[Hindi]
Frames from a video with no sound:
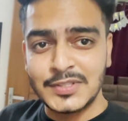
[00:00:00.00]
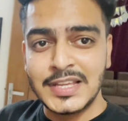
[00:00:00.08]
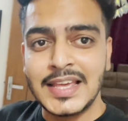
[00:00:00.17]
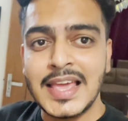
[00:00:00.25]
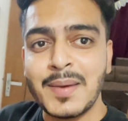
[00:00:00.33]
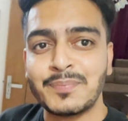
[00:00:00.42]

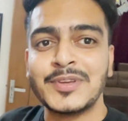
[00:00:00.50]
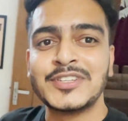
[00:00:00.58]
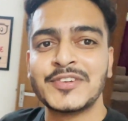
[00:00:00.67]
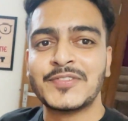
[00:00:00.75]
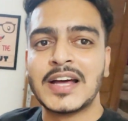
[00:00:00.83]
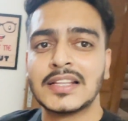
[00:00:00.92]
से हैप्पी
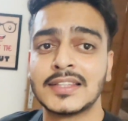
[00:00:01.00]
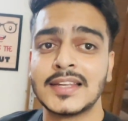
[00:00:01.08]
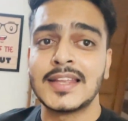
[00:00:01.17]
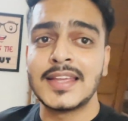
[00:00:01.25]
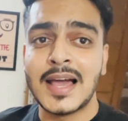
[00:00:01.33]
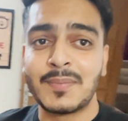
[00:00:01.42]

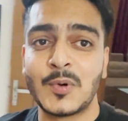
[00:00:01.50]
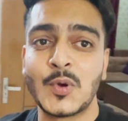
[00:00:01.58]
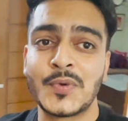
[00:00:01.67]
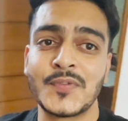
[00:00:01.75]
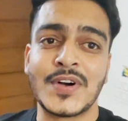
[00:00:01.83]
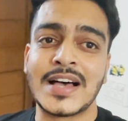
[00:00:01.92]
शिवरात्रि आप लोग
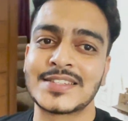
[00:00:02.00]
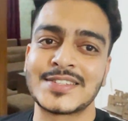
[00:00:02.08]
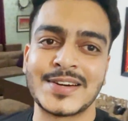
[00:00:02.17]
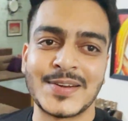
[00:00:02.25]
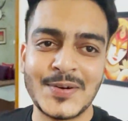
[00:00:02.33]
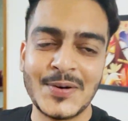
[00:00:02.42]
भी फास्ट
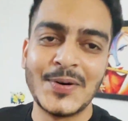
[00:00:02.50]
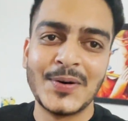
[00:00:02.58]
रखो